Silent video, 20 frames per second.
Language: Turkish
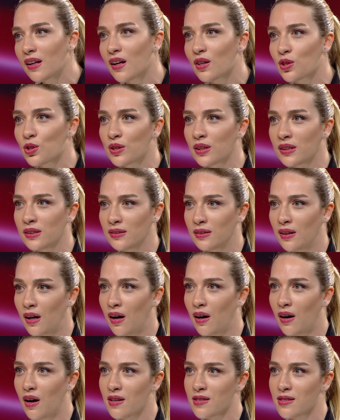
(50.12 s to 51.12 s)

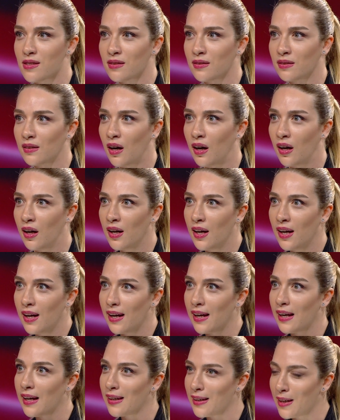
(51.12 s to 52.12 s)
yaşlarında aslında
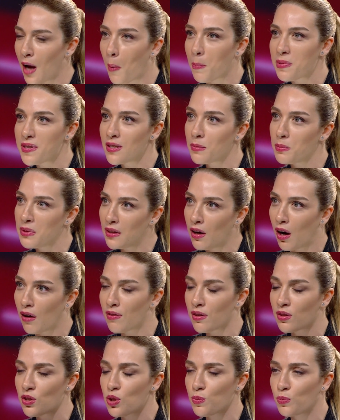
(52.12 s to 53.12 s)
e, yaptığı bir
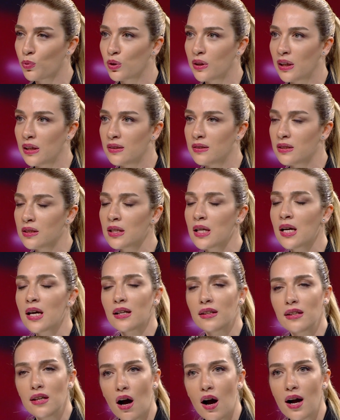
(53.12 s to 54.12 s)
davranış modelidir.
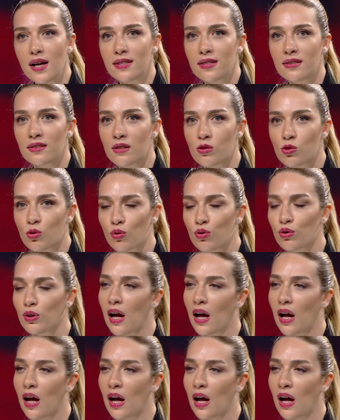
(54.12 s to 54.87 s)
Nihayetinde soru